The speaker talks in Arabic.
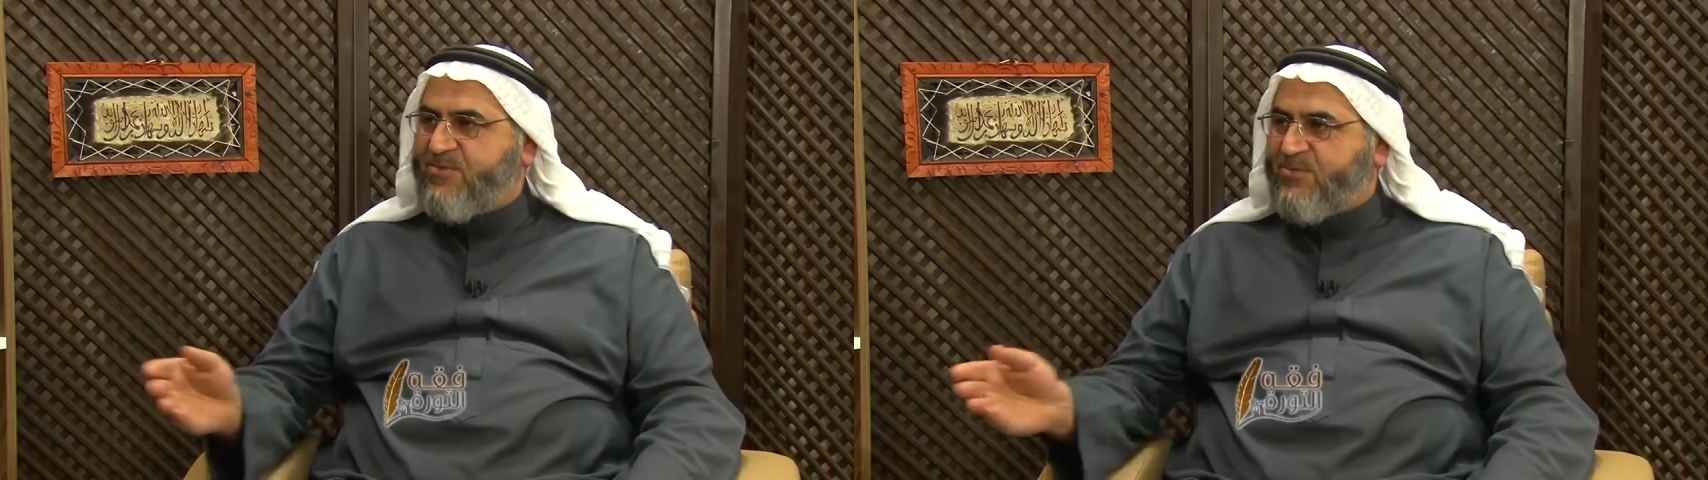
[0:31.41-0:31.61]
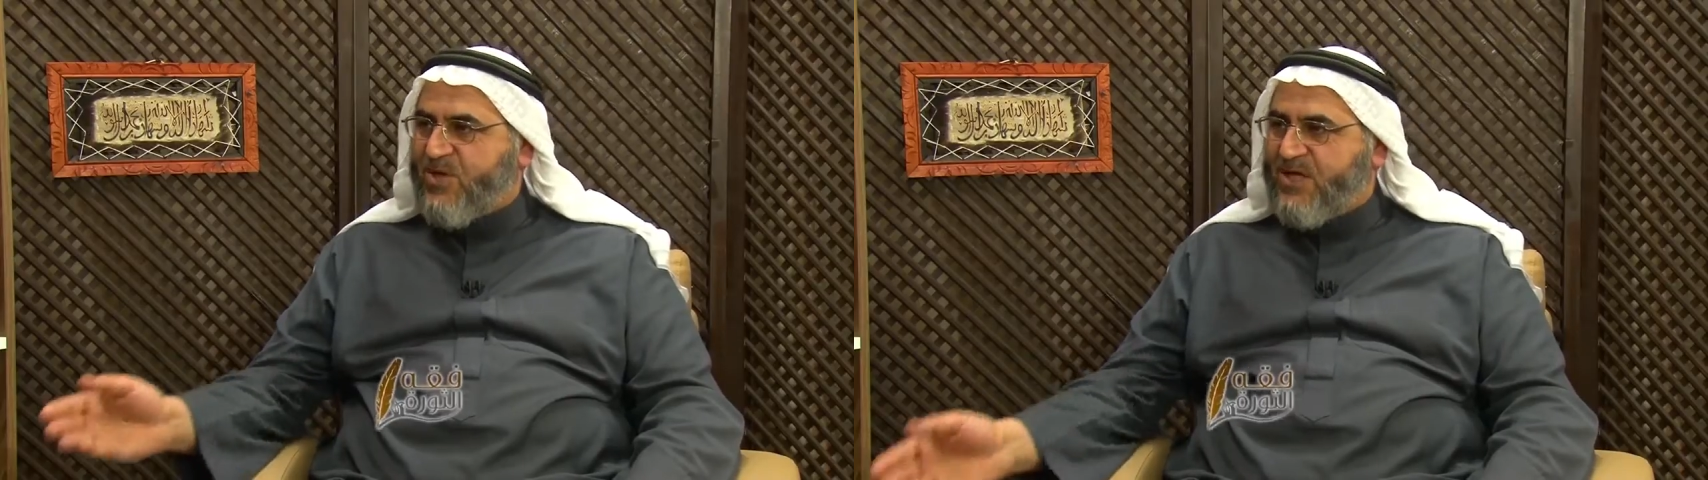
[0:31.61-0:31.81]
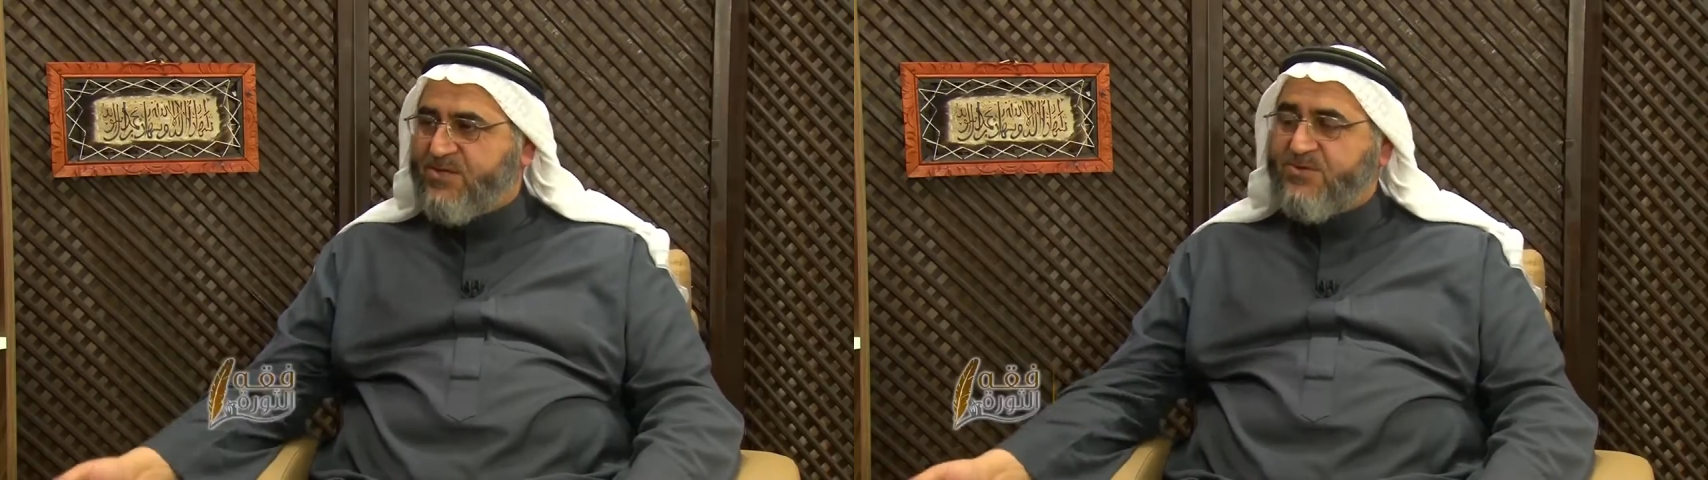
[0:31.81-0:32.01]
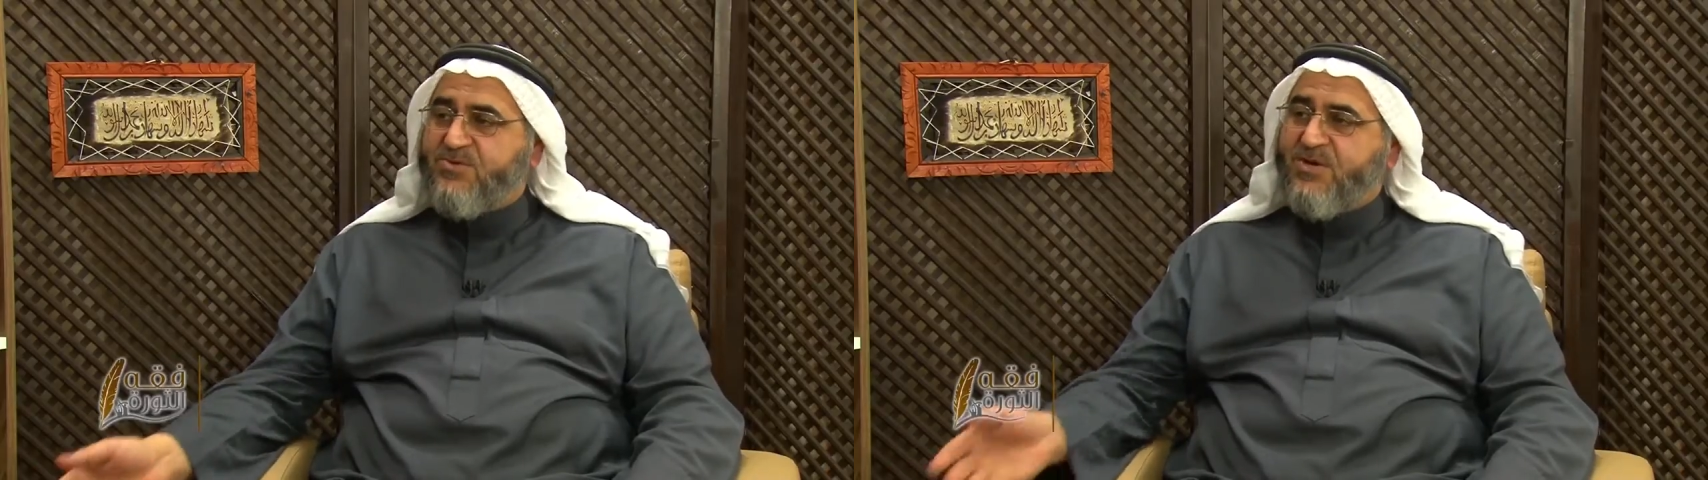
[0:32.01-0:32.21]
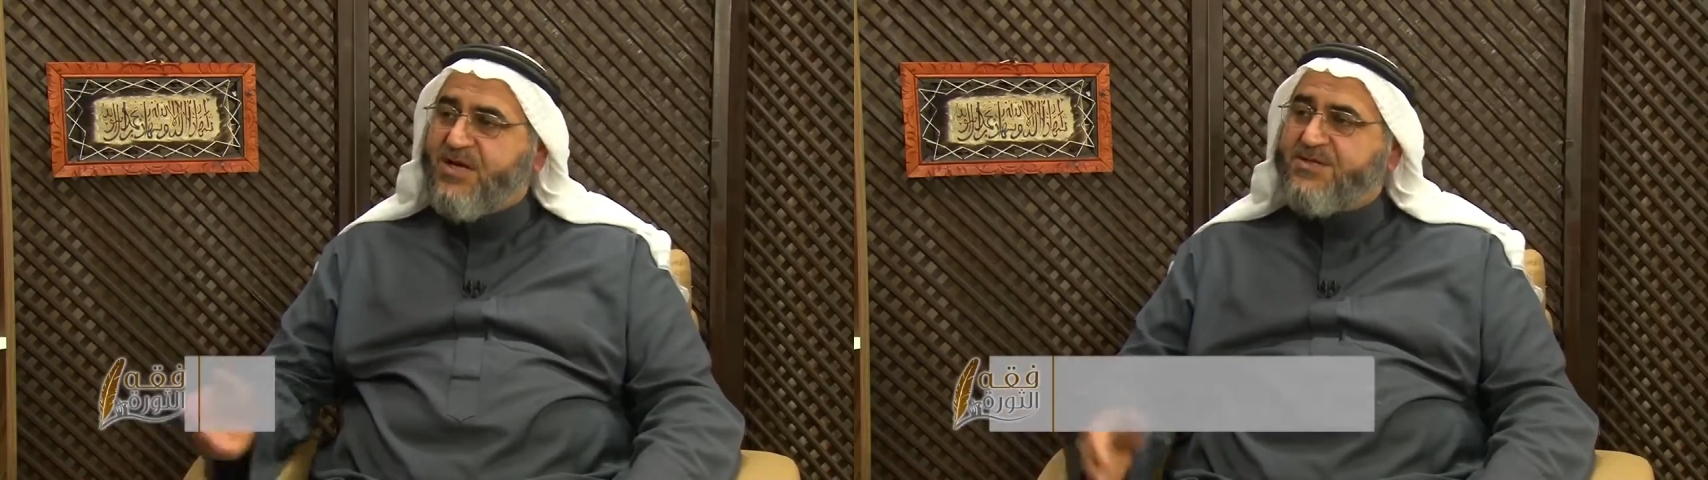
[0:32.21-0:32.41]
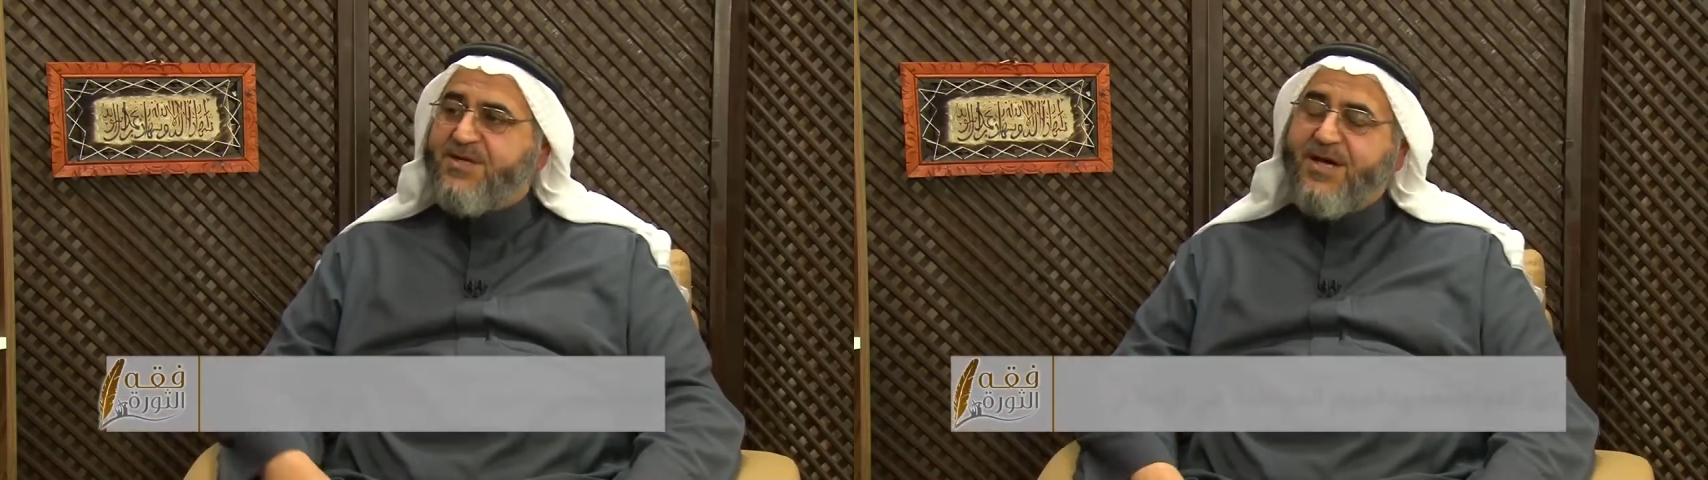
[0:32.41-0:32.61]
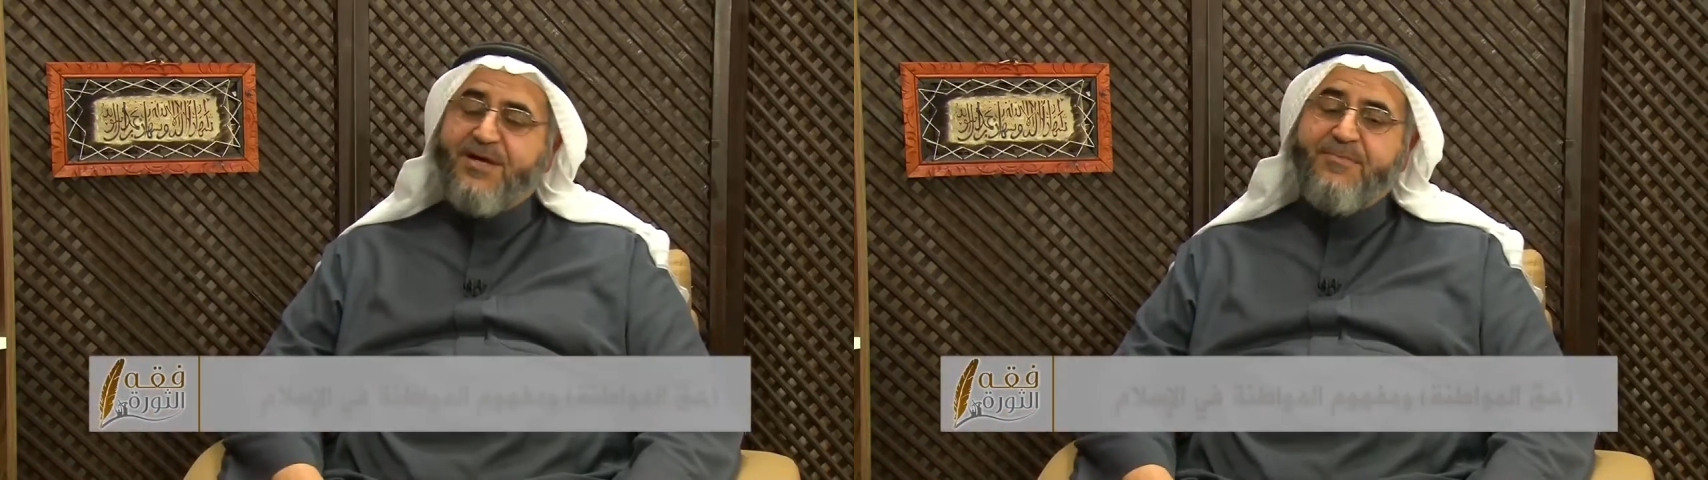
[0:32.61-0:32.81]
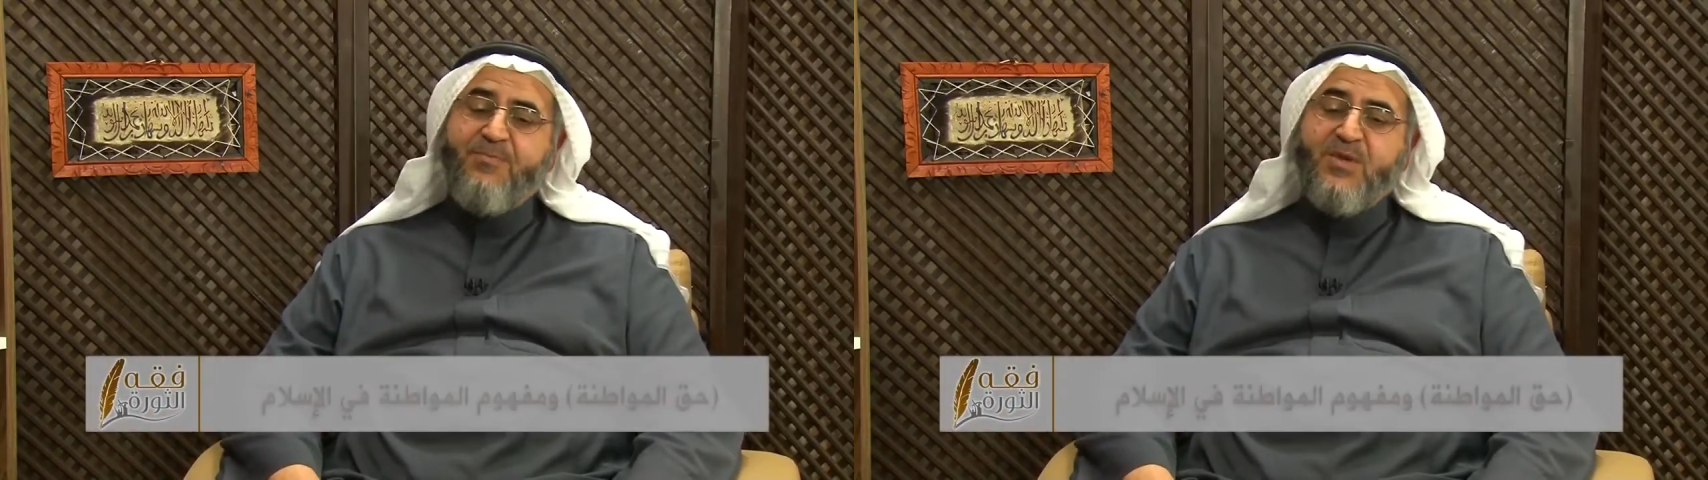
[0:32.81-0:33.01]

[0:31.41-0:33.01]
المهاجرون والأنصار